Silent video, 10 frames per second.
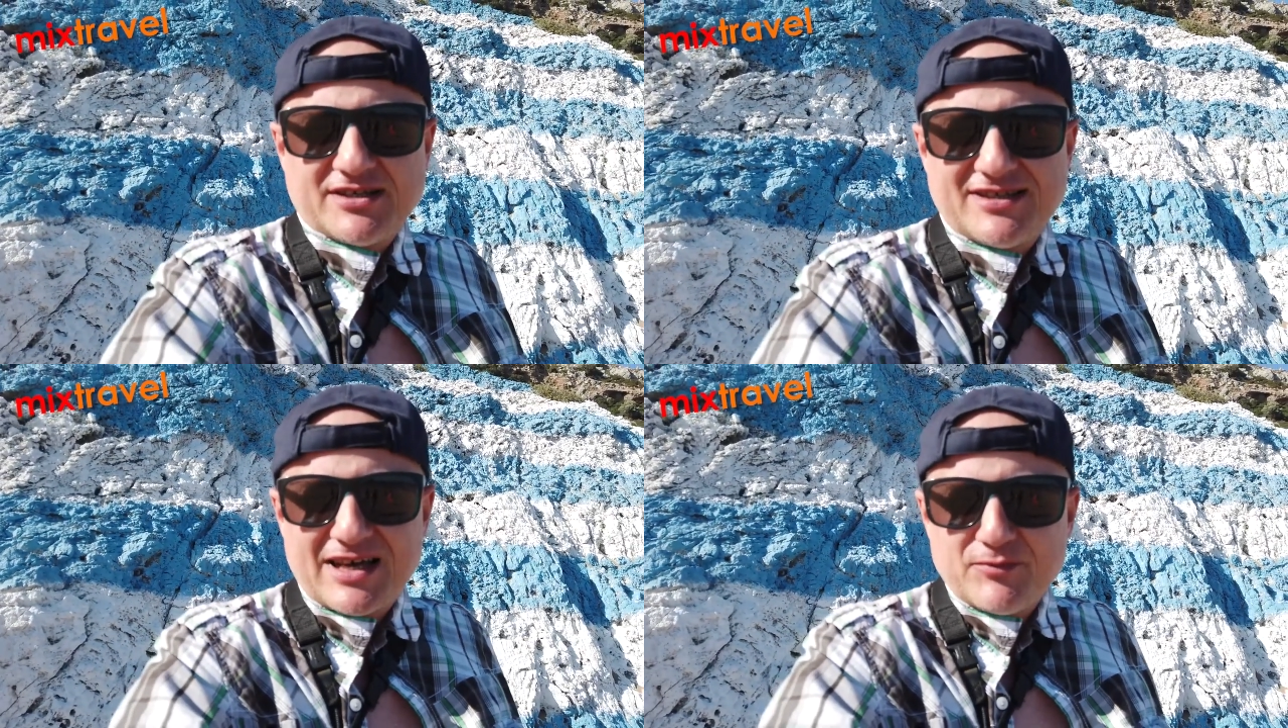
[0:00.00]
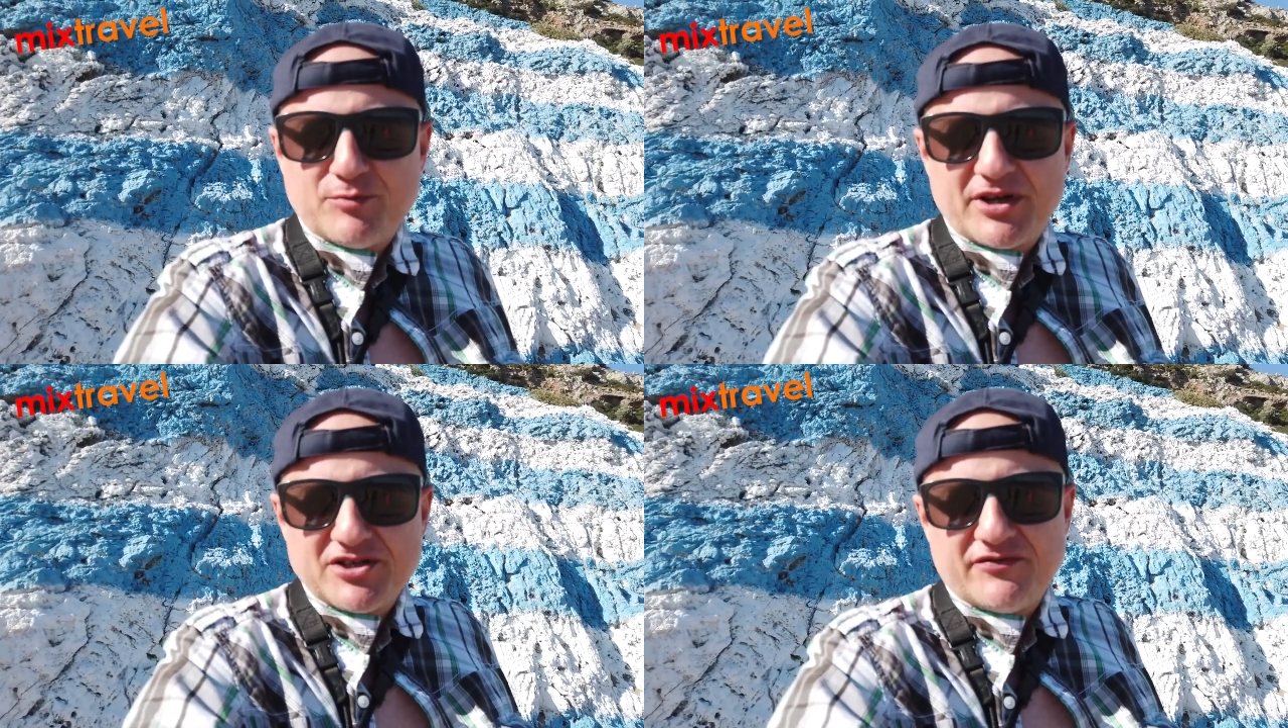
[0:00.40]
z
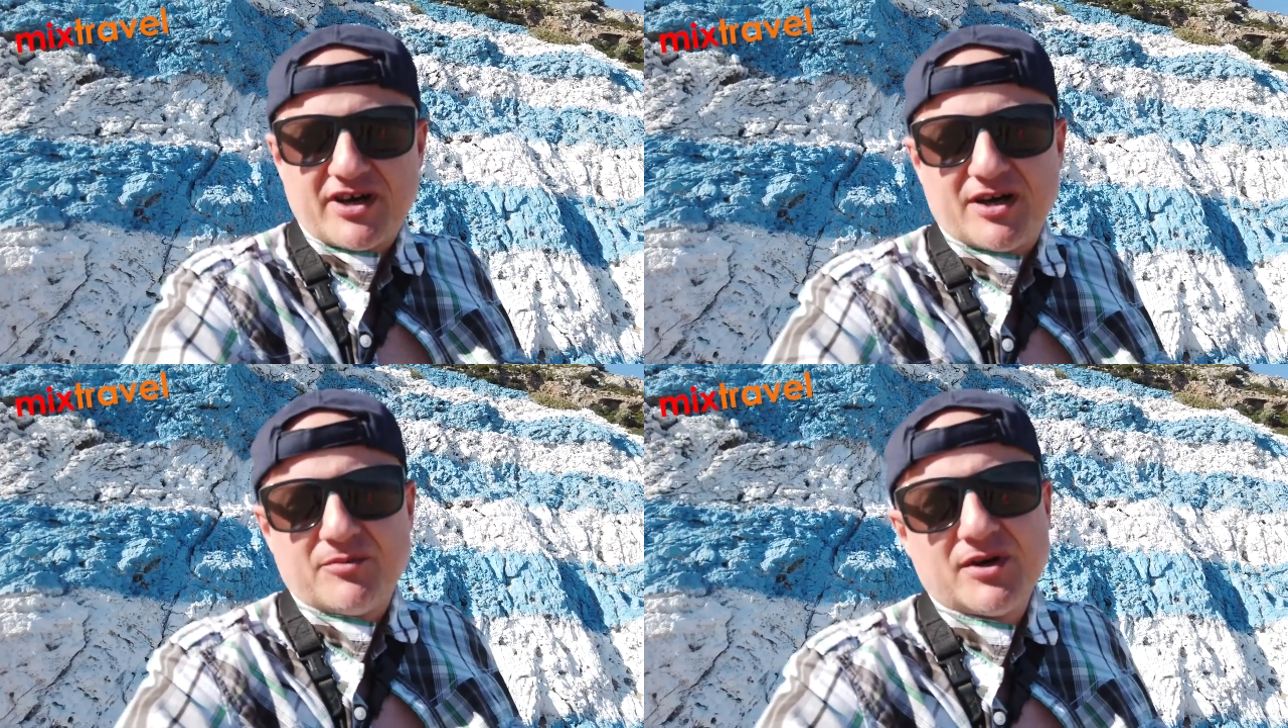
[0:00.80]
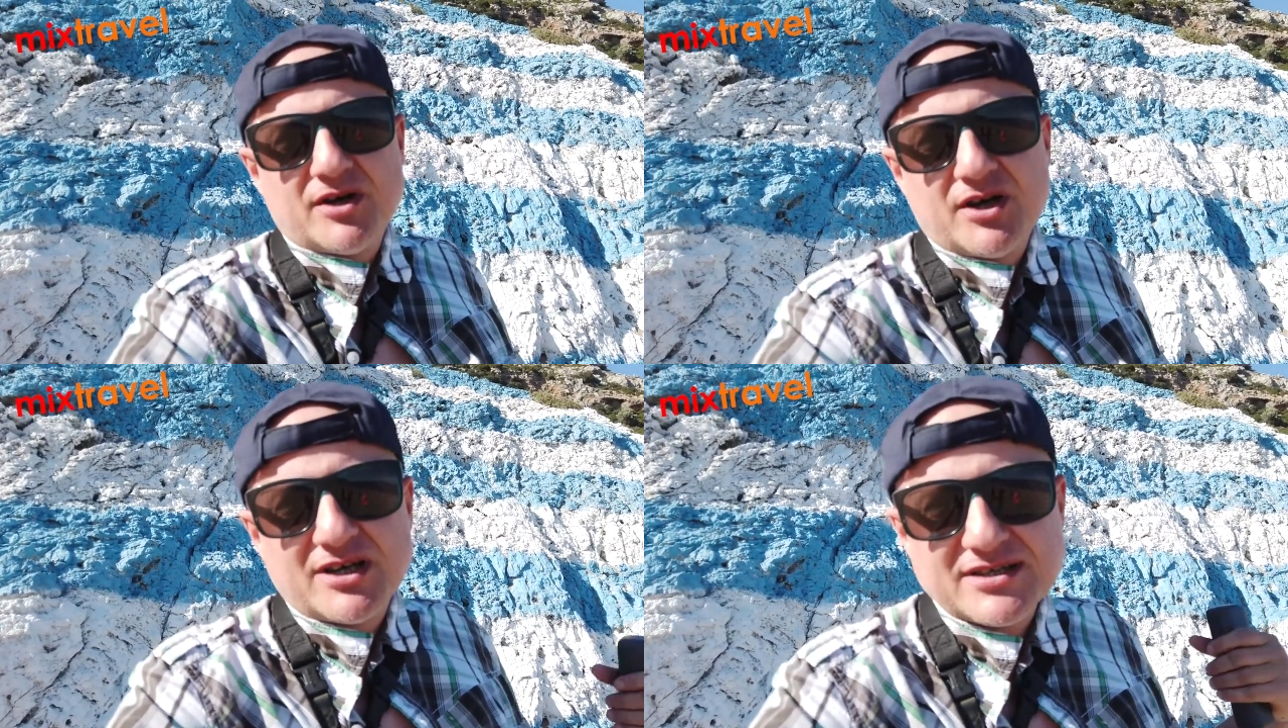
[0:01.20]
nami będzie Wam
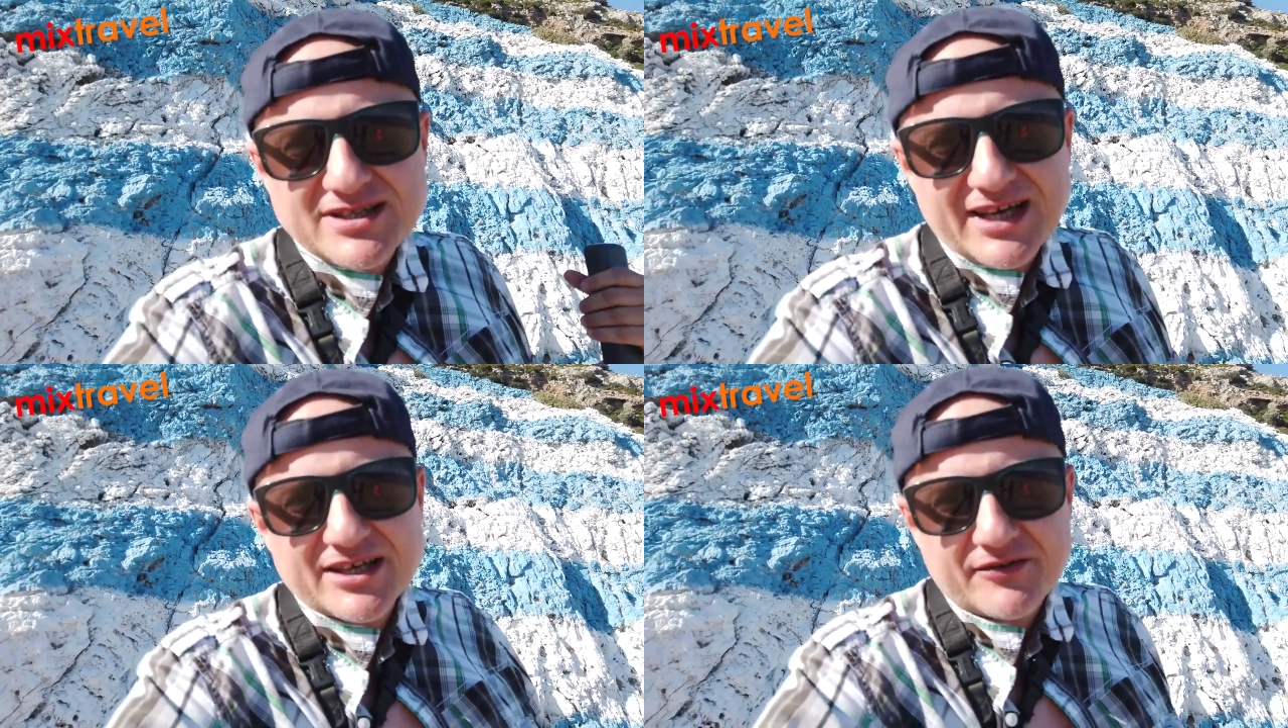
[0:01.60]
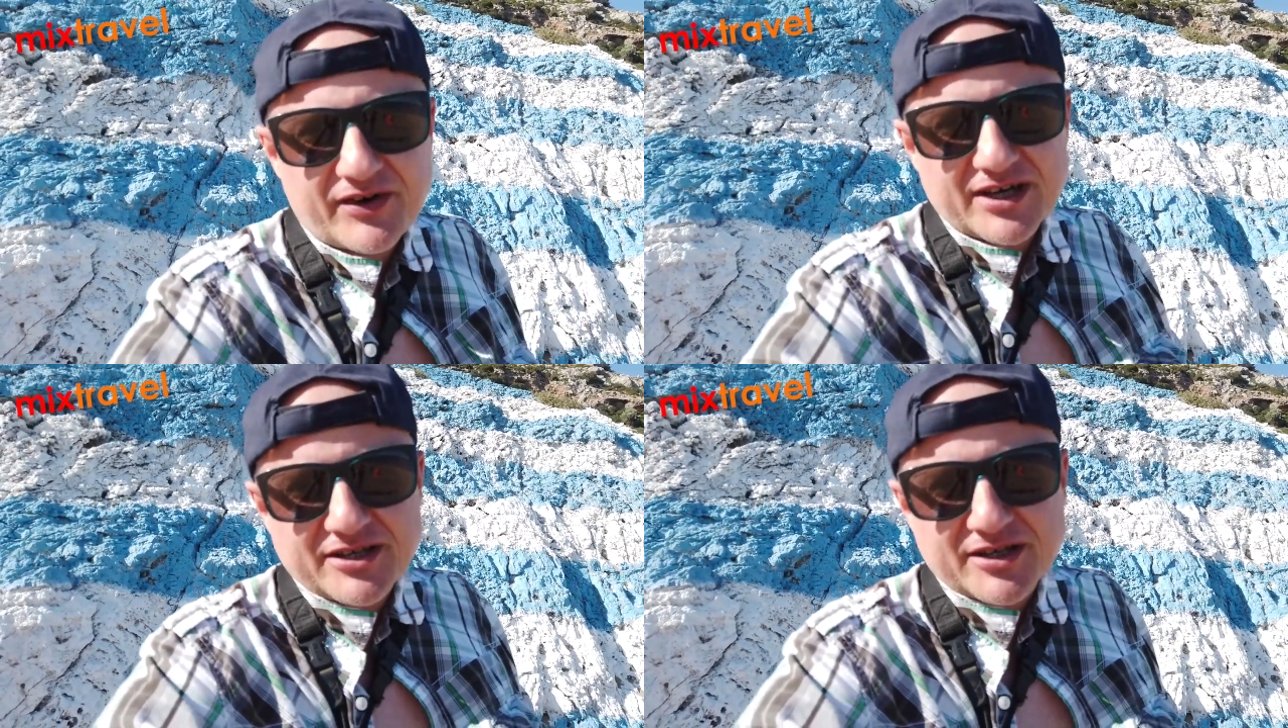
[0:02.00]
zaje
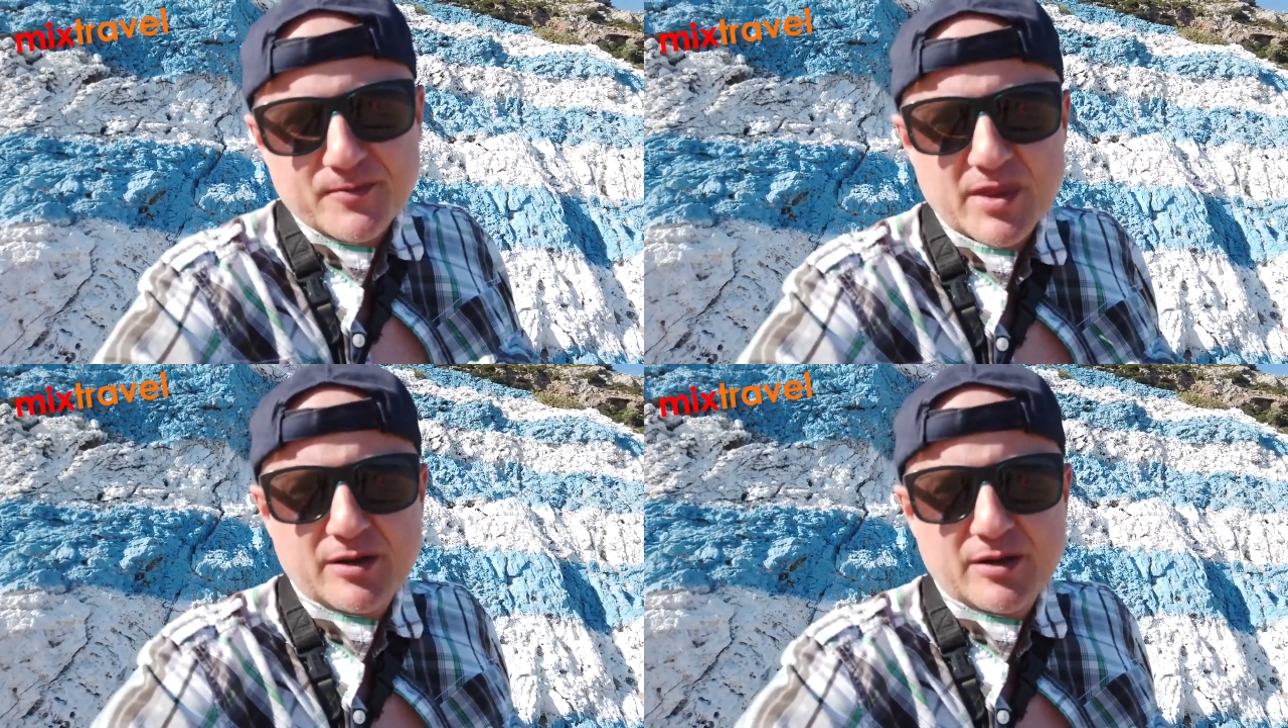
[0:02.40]
fajnie.